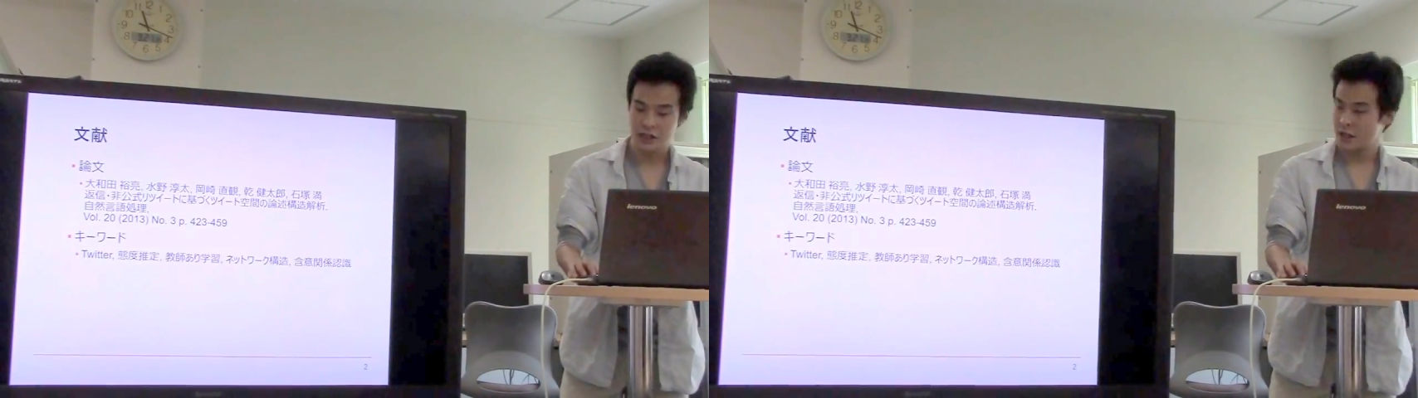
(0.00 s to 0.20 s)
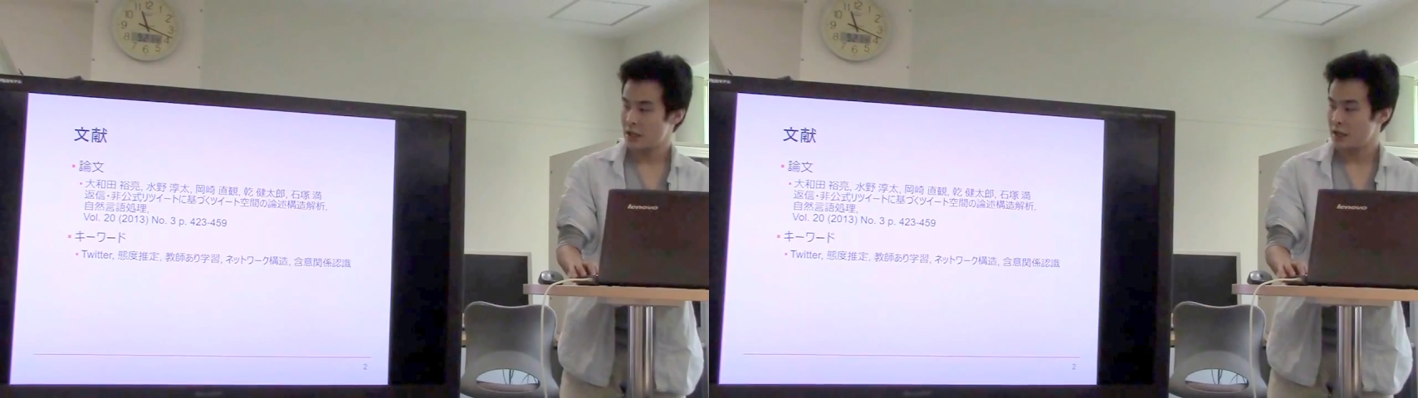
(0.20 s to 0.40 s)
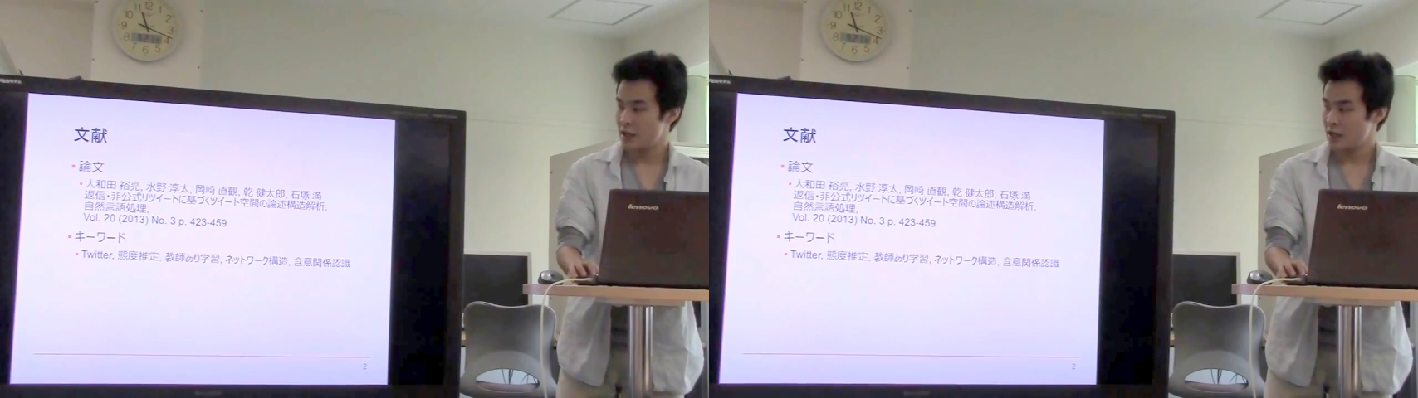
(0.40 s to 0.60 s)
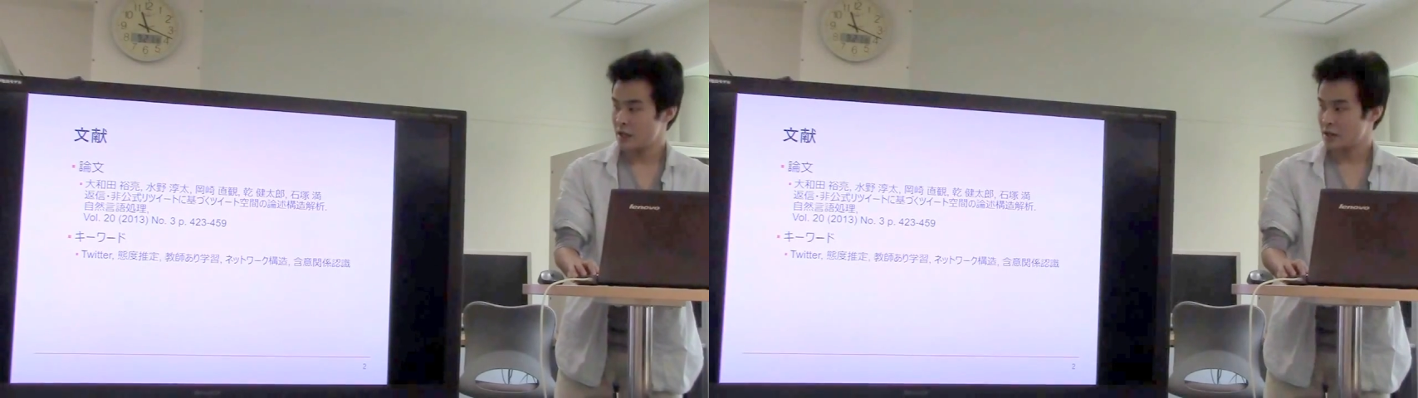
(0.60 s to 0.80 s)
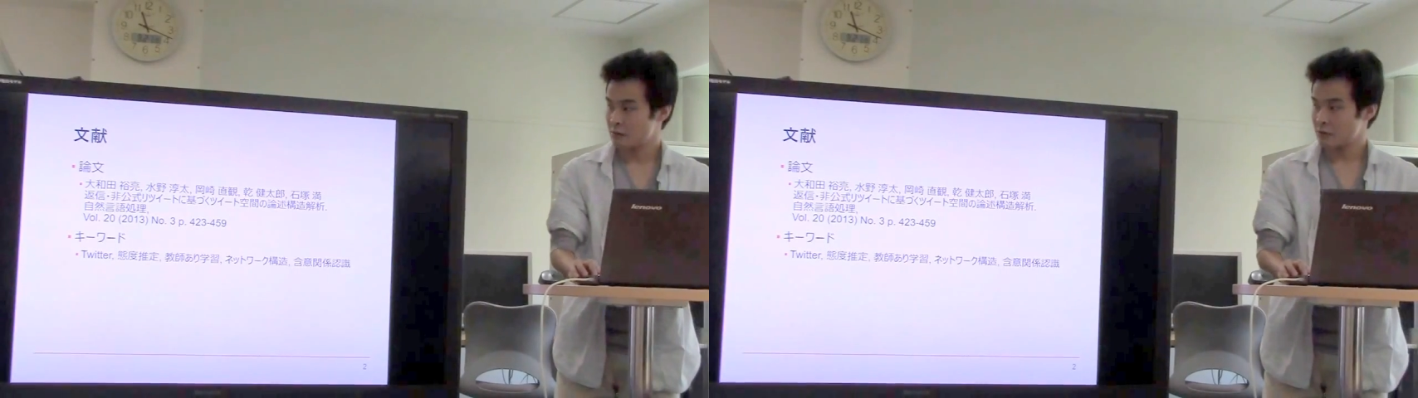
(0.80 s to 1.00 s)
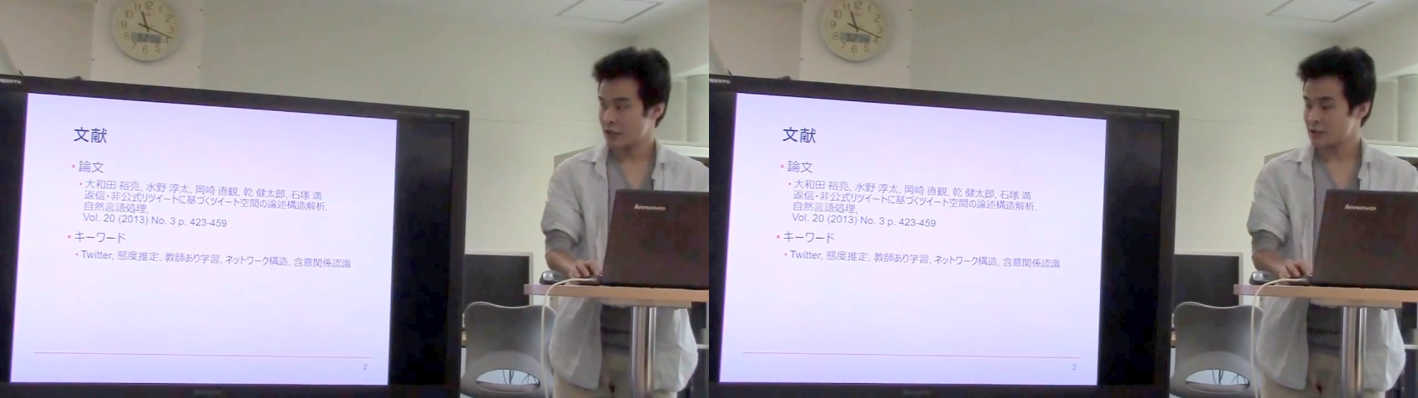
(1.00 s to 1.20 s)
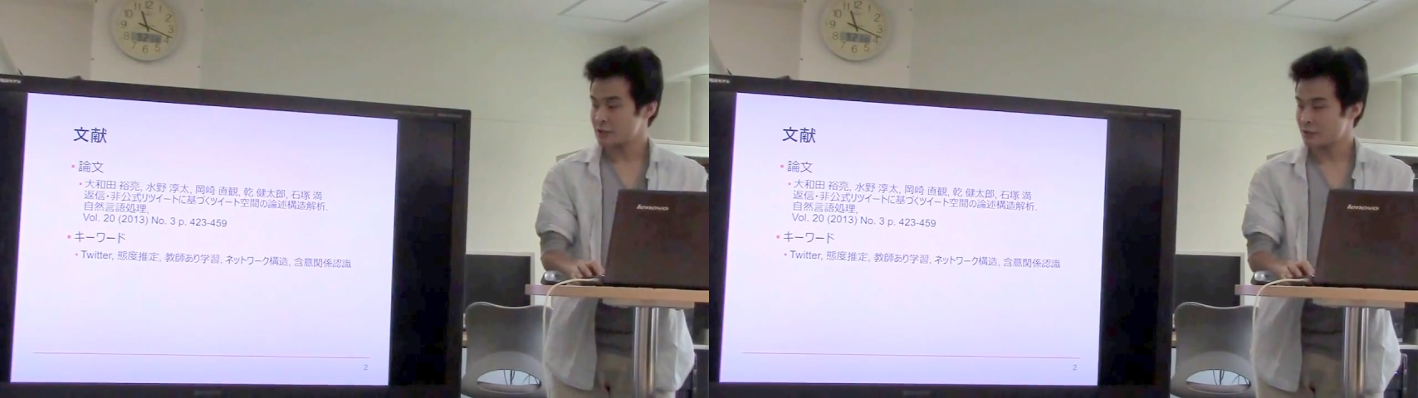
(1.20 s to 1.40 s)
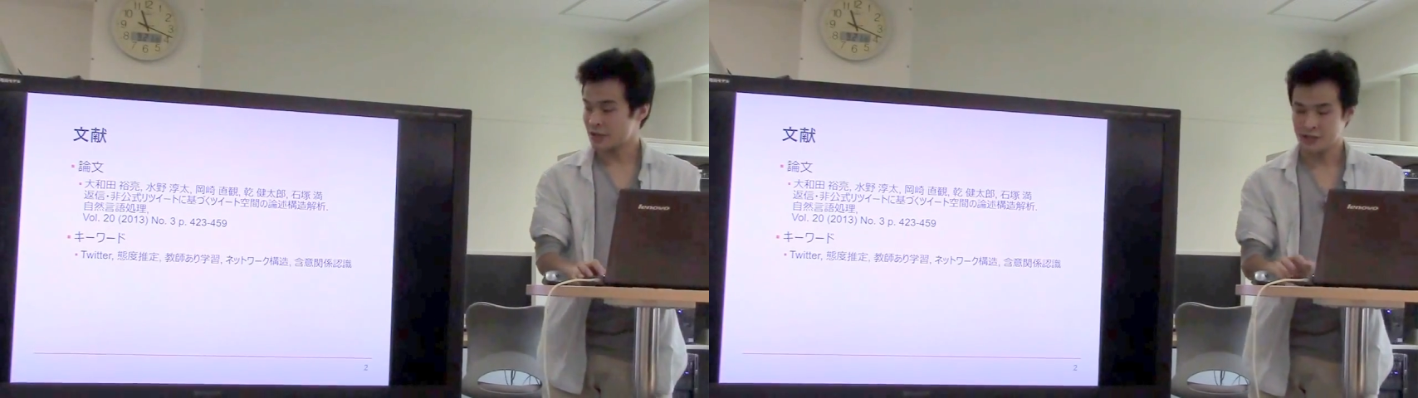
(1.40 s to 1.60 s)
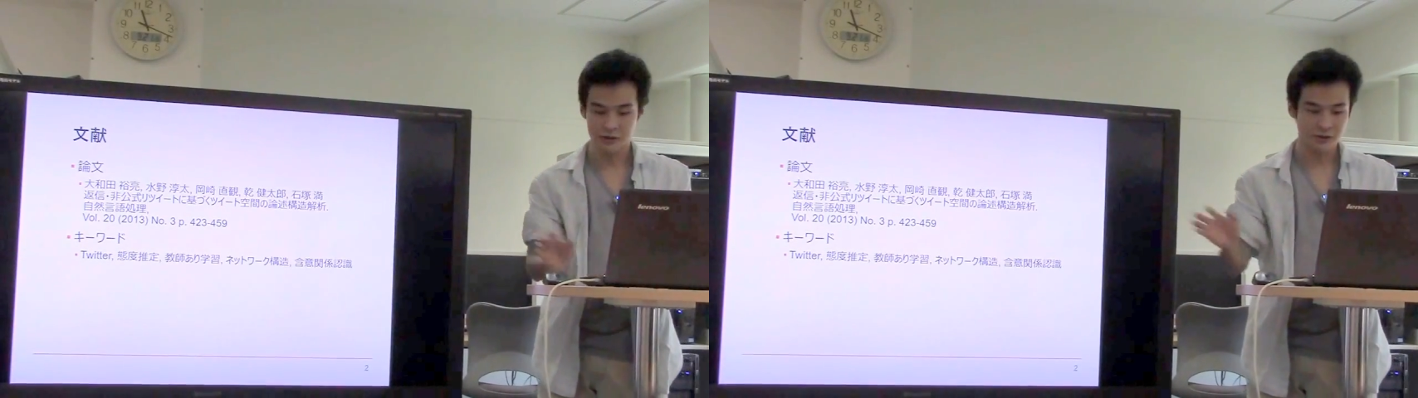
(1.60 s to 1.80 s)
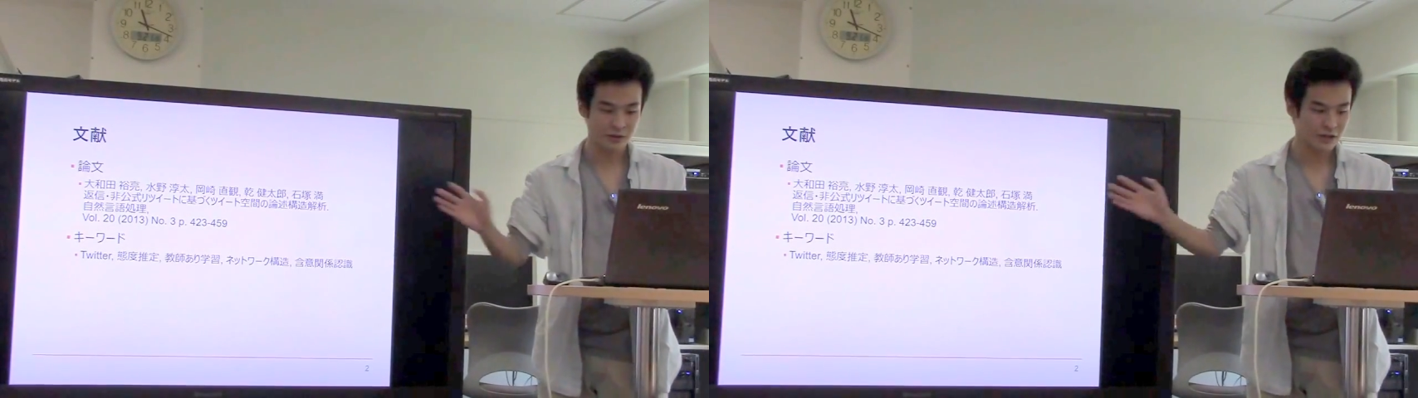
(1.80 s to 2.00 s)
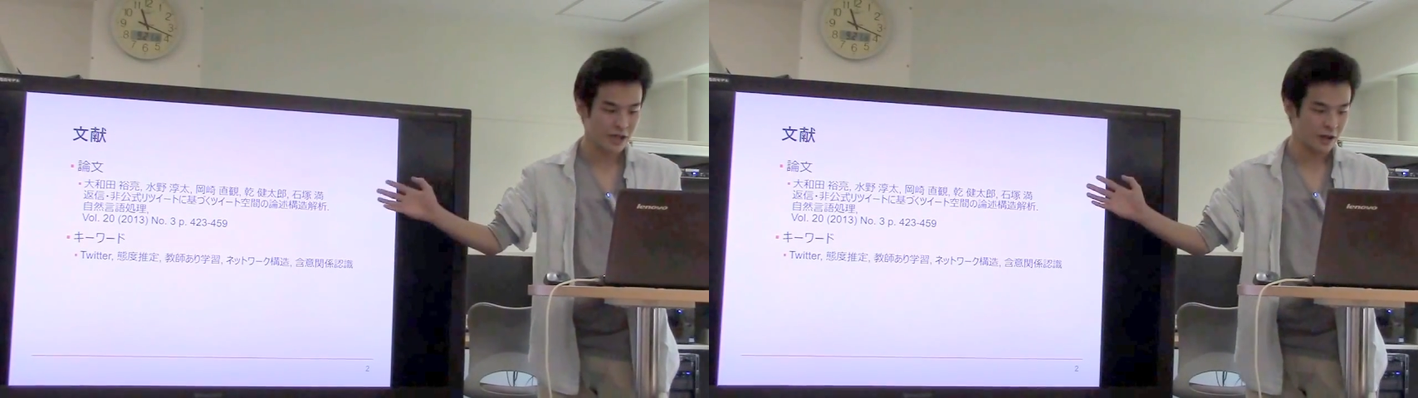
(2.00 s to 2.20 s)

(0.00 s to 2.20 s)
で、えー、今回紹介する、